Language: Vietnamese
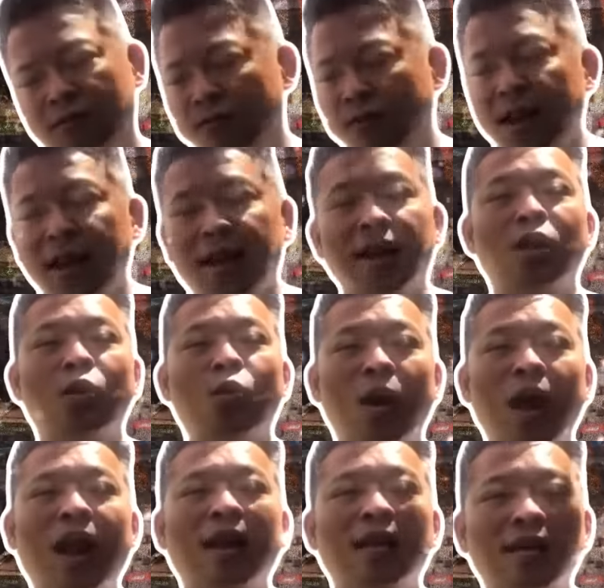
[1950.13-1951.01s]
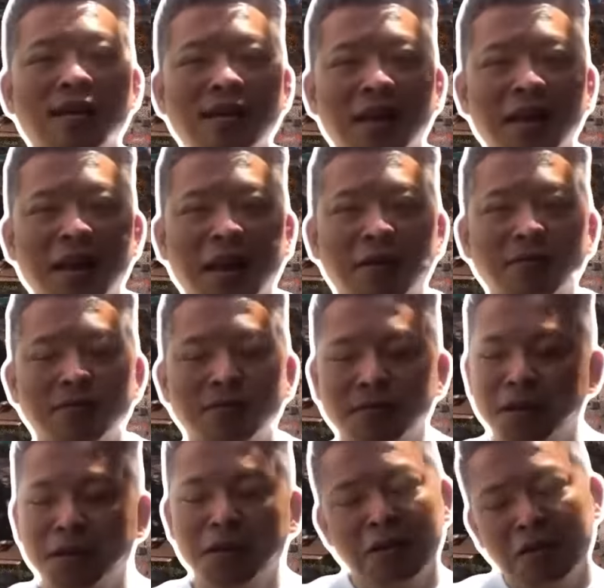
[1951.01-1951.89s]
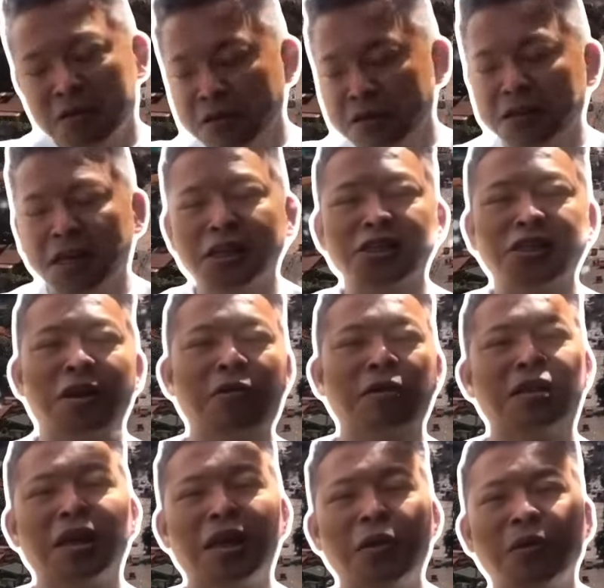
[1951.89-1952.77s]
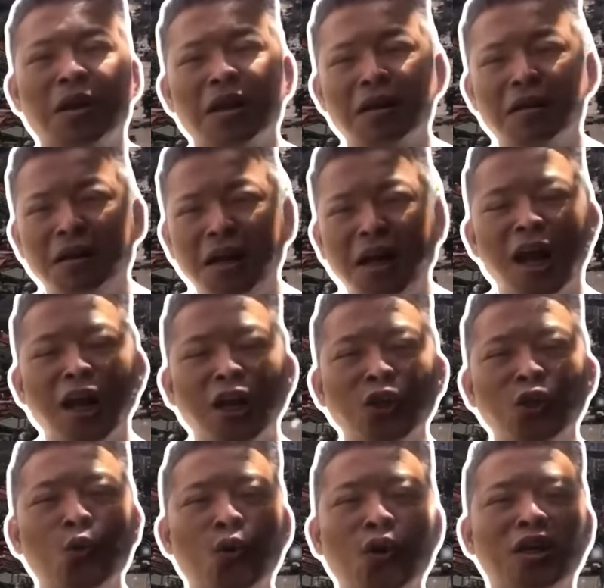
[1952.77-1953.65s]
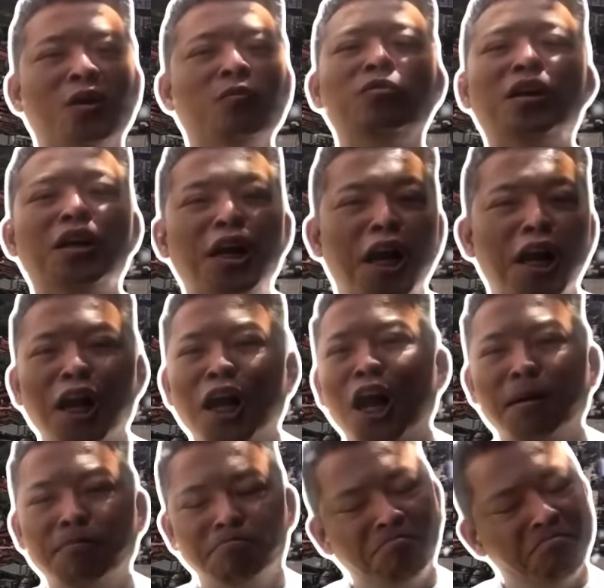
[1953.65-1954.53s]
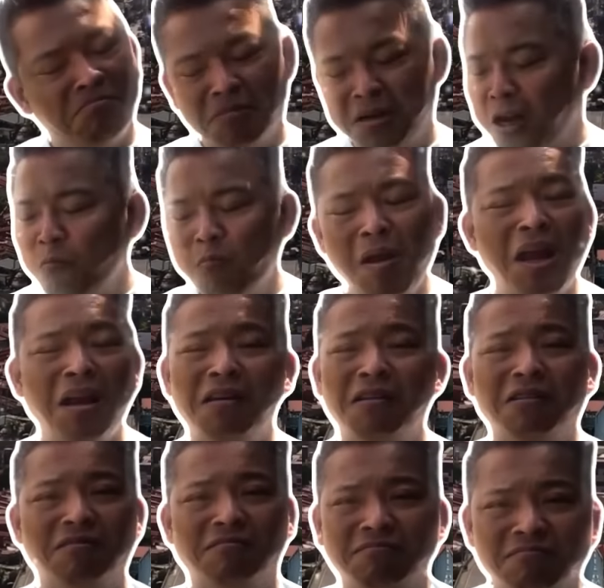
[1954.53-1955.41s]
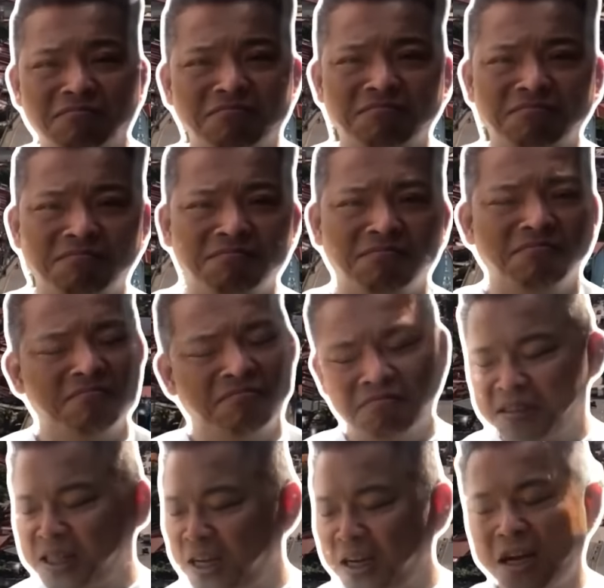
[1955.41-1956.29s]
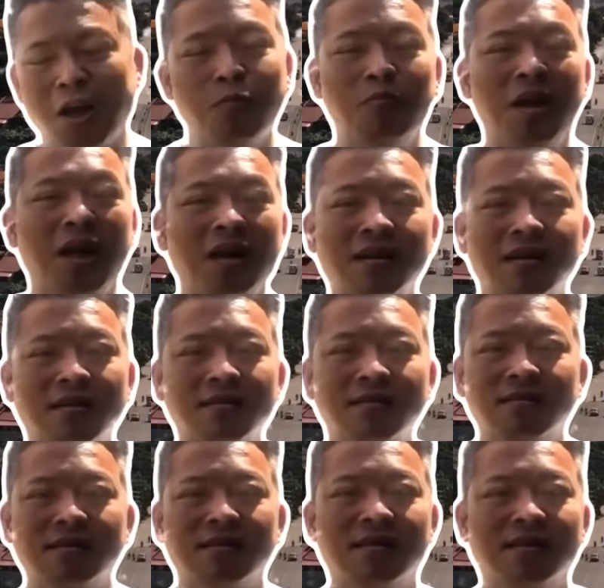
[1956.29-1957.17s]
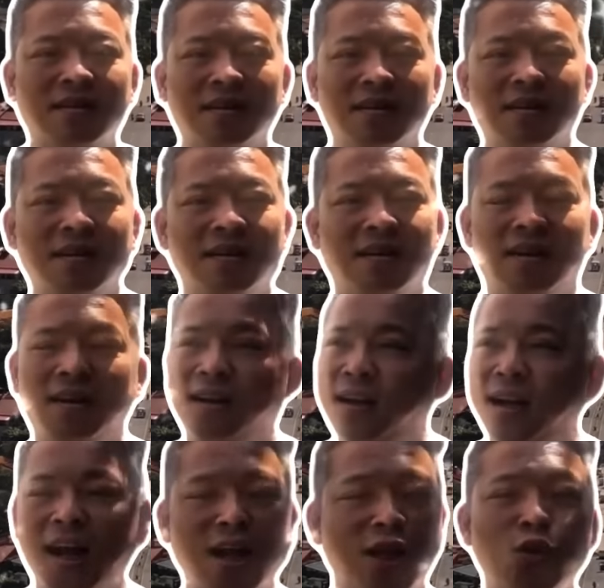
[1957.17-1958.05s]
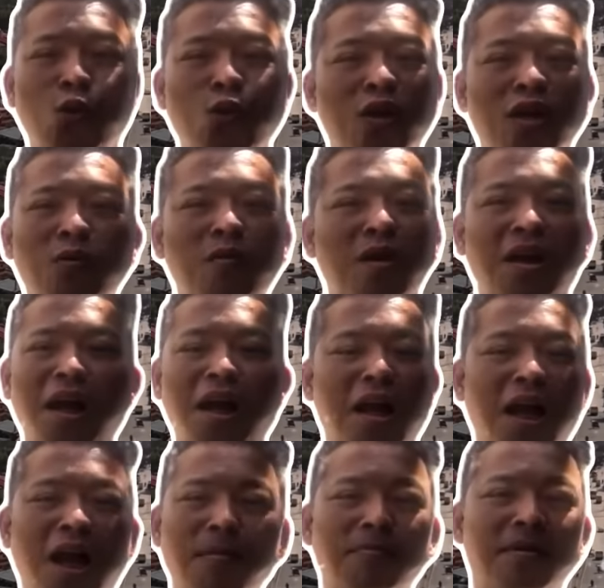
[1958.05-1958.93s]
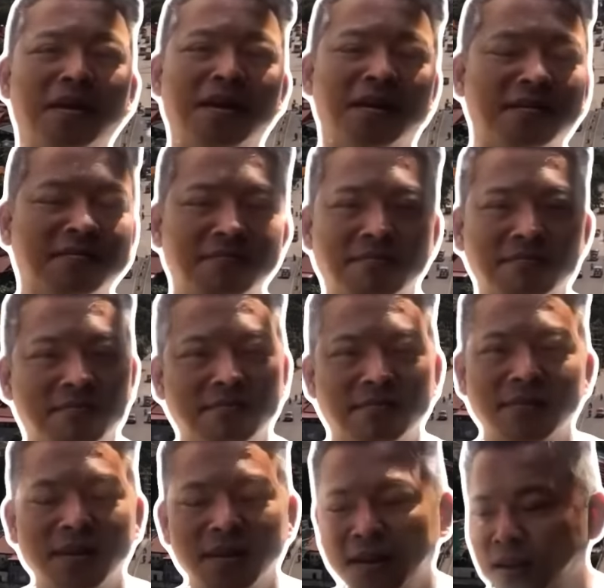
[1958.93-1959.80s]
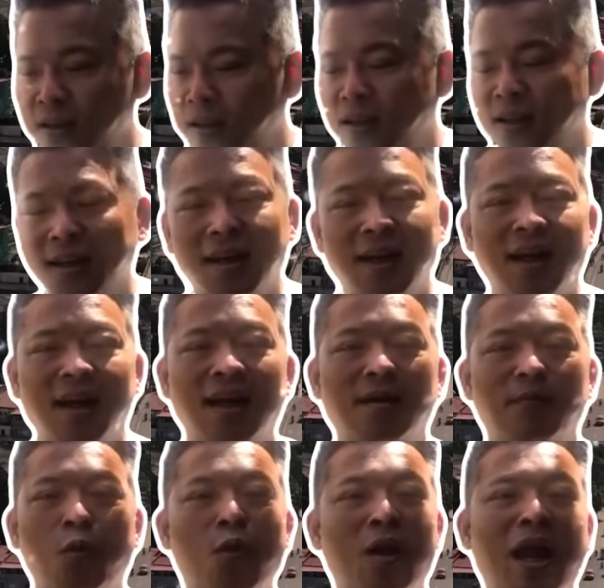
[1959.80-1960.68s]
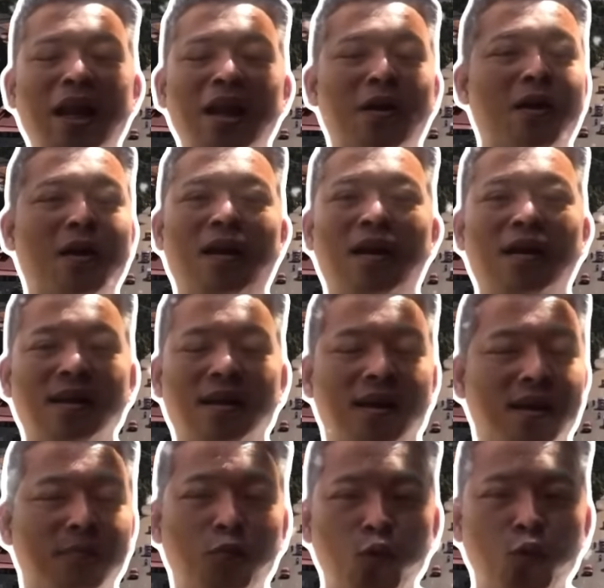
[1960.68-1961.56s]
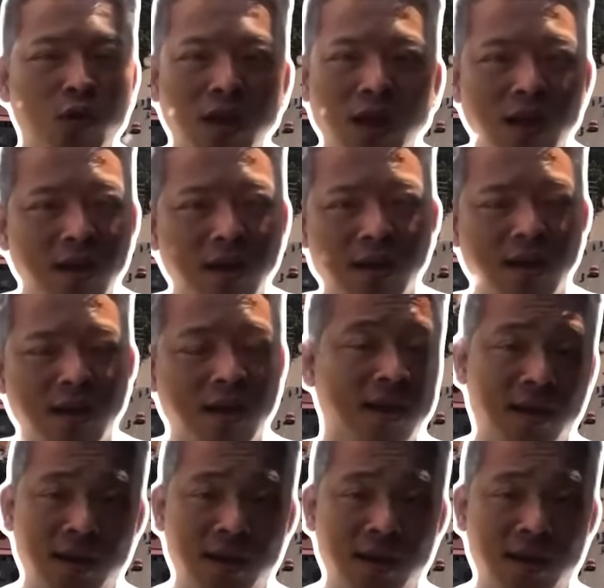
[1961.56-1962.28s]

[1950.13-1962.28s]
Và kết quả là như thế nào? Nên tại sao người ta kêu là gần vua giống như gần cọp? Không biết được. Không biết được. Gần vua giống như gần cọp vậy đó. À, một ngày nào đó thì Putin uh,